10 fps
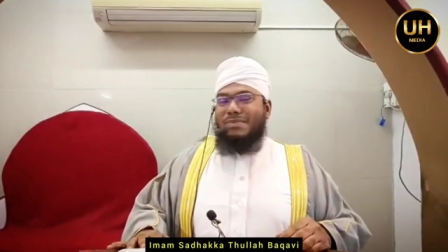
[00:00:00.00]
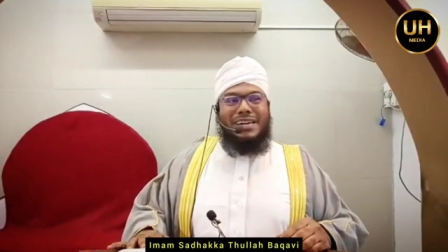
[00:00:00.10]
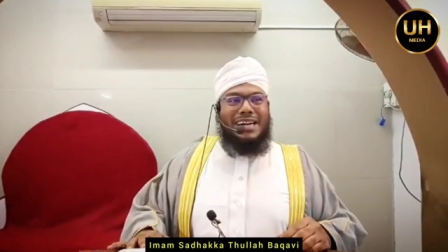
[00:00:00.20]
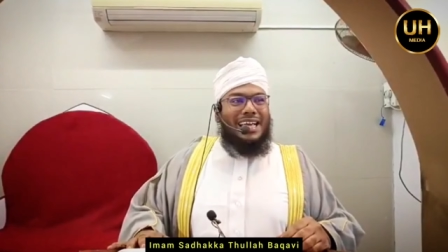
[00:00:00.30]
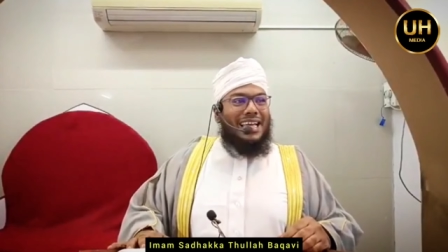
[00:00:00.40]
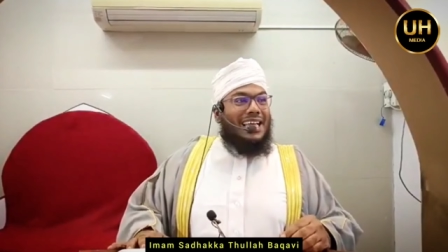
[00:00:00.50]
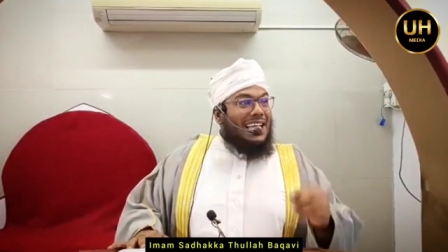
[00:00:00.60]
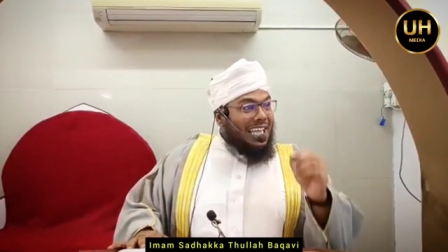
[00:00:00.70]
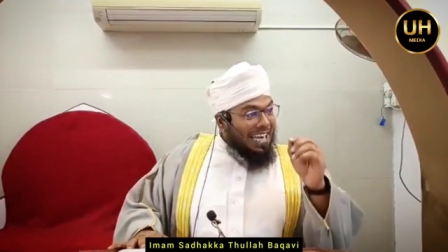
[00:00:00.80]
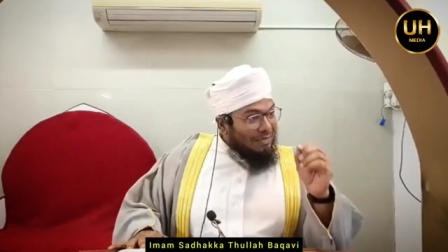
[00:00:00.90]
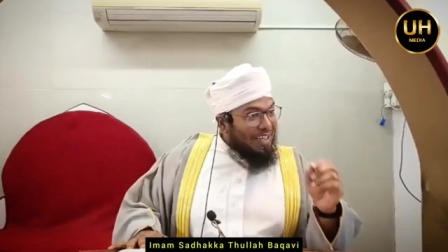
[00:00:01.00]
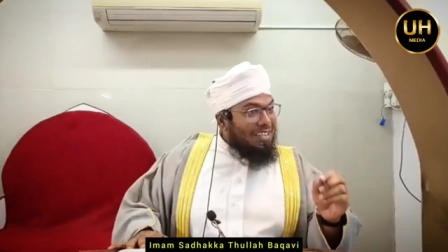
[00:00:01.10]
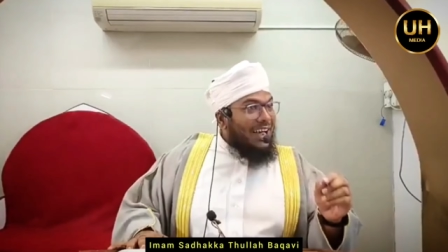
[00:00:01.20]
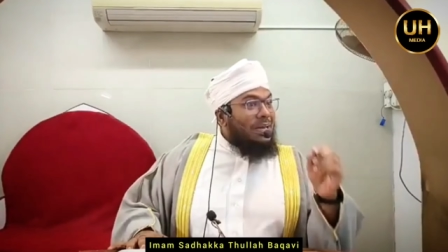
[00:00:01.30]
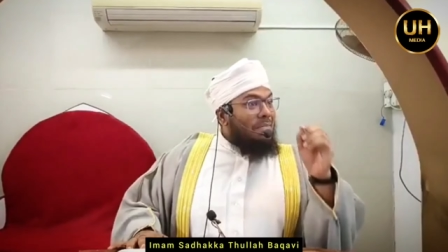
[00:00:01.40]
அன்பர்களே
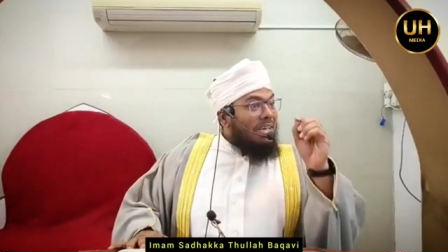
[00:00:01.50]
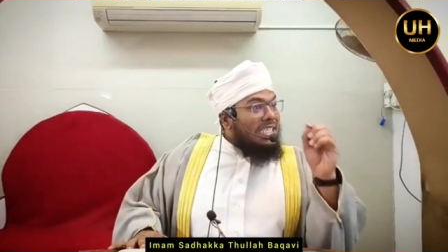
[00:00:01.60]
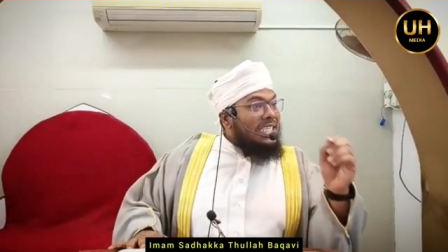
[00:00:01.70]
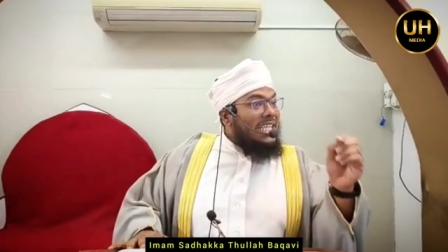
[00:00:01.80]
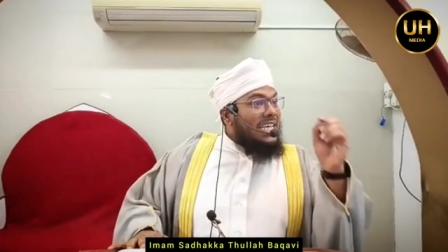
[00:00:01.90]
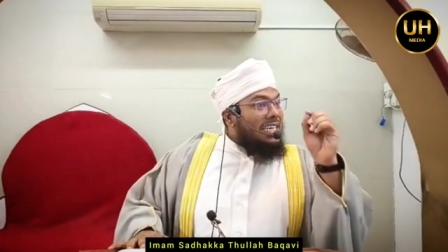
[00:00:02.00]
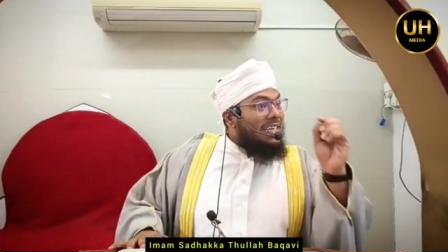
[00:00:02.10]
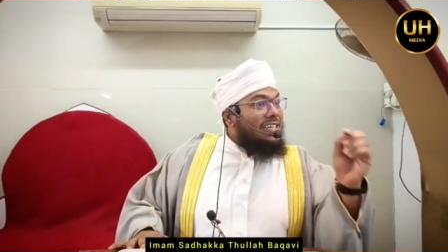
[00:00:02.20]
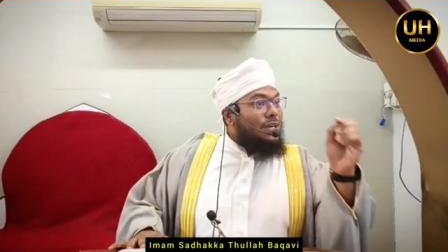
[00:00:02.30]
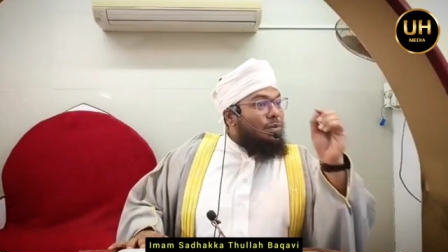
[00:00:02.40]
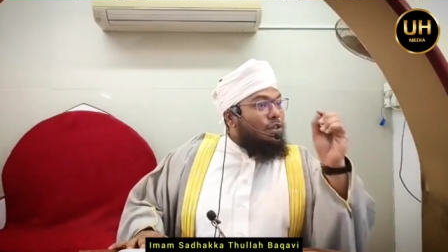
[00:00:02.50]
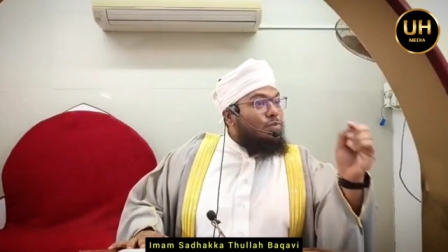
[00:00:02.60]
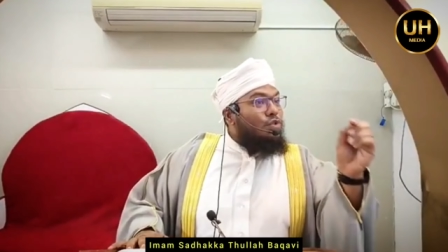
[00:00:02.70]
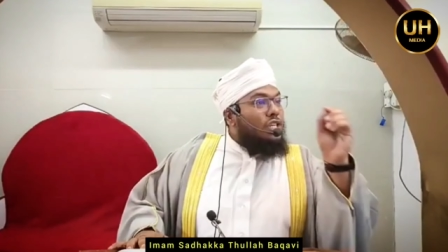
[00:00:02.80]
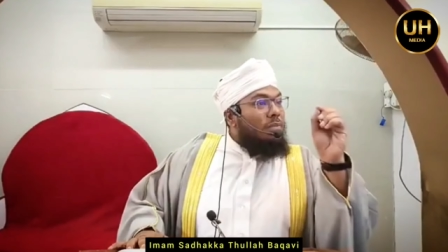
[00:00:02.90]
எனவேதான் மஸ்ஜிதை இழக்கிற
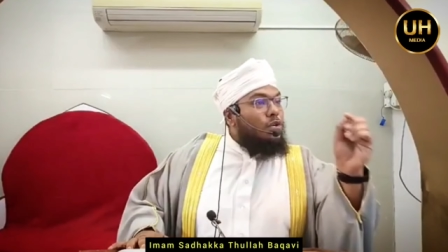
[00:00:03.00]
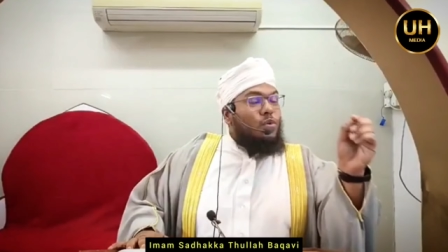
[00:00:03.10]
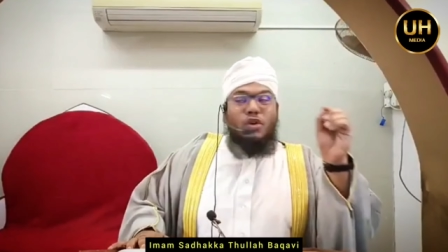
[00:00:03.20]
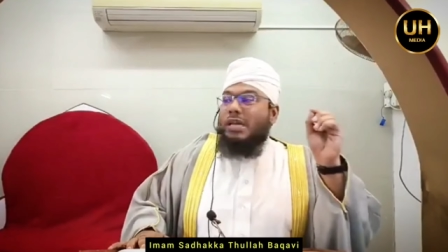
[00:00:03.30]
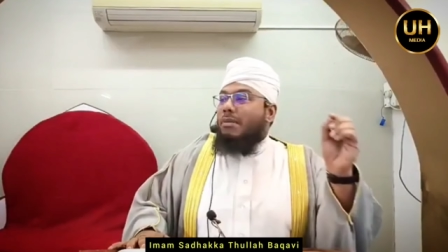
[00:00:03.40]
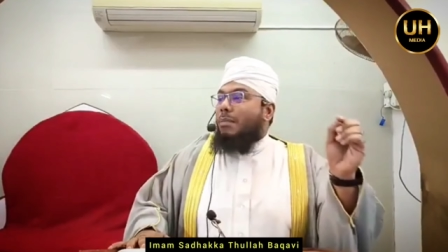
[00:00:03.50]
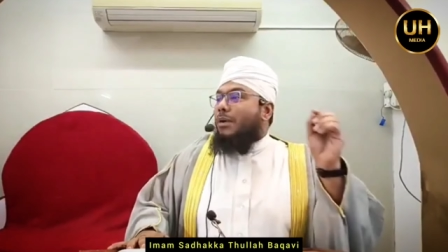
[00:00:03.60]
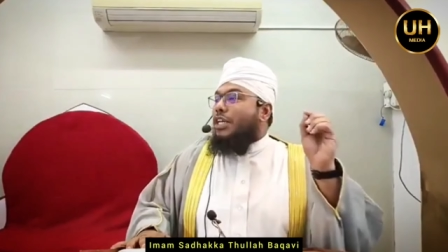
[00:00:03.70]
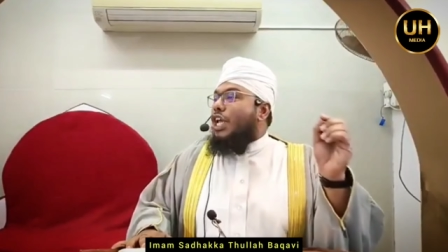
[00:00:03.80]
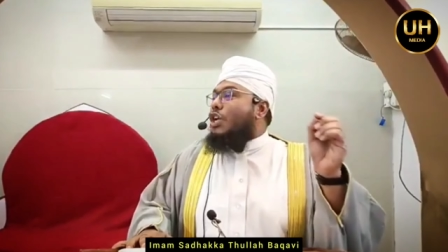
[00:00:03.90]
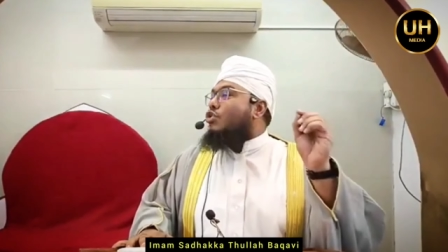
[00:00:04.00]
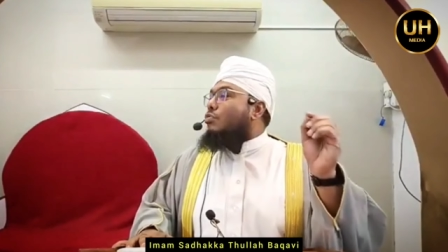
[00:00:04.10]
பொழுது முஸ்லிமின் உள்ளம் அப்படியே